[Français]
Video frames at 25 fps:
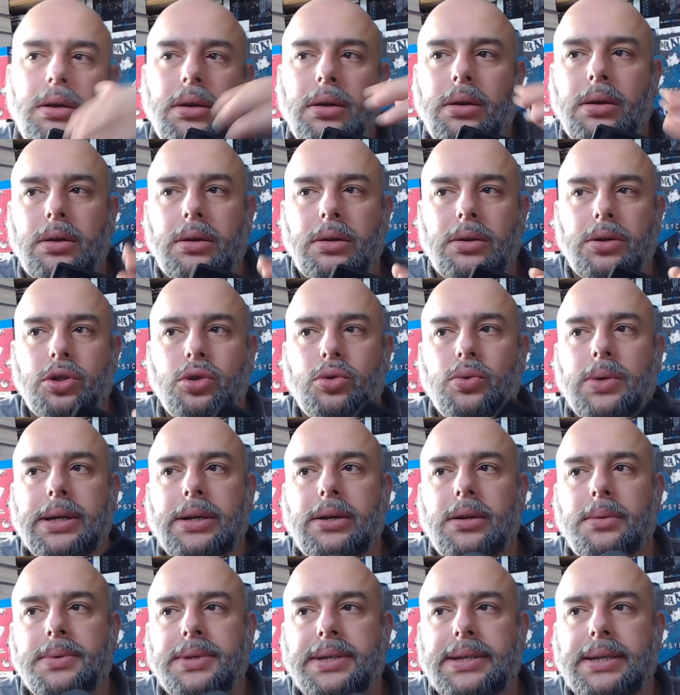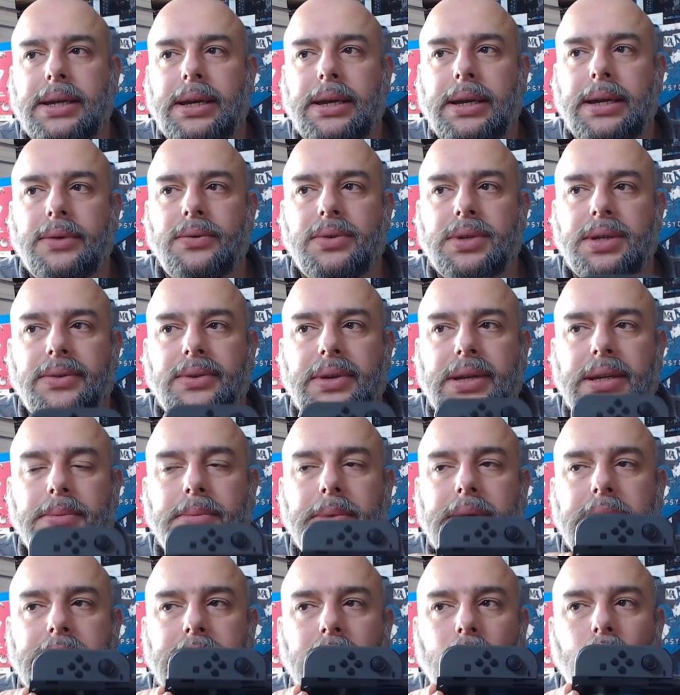euh, jouer comme ça et vous avez
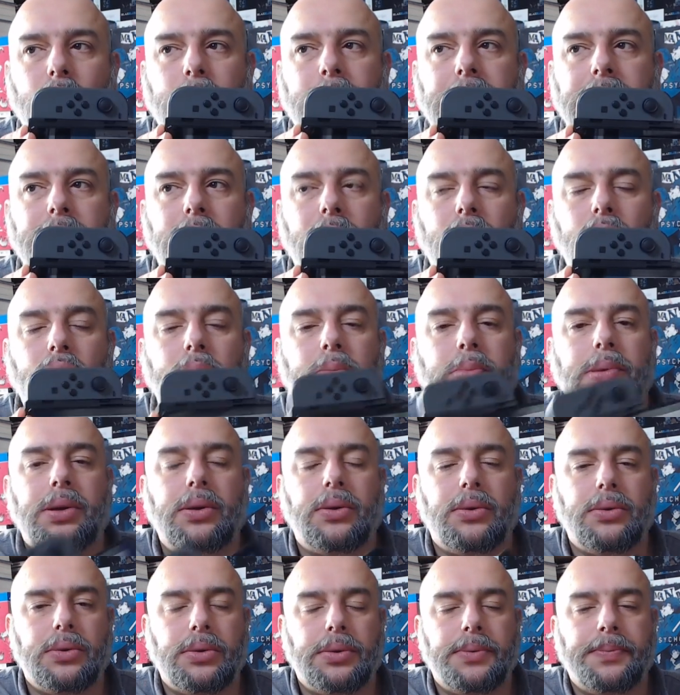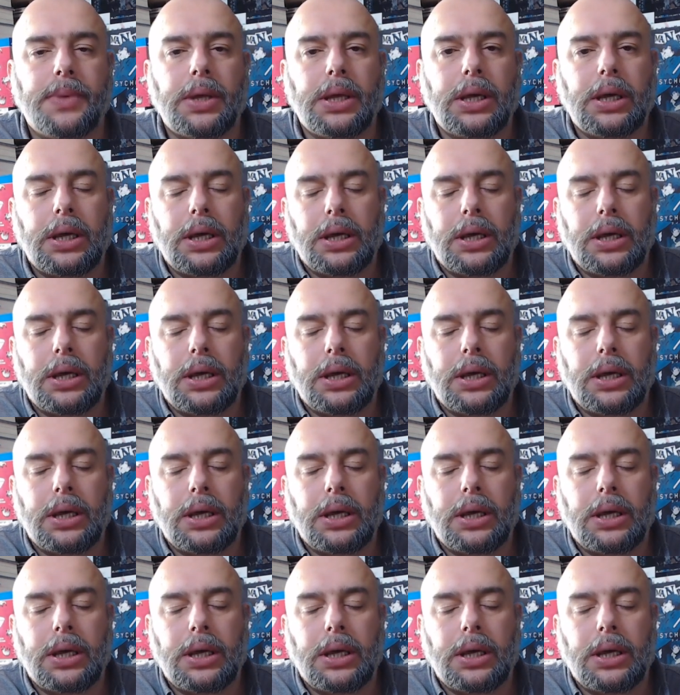l'image qui est complètement coupée en deux.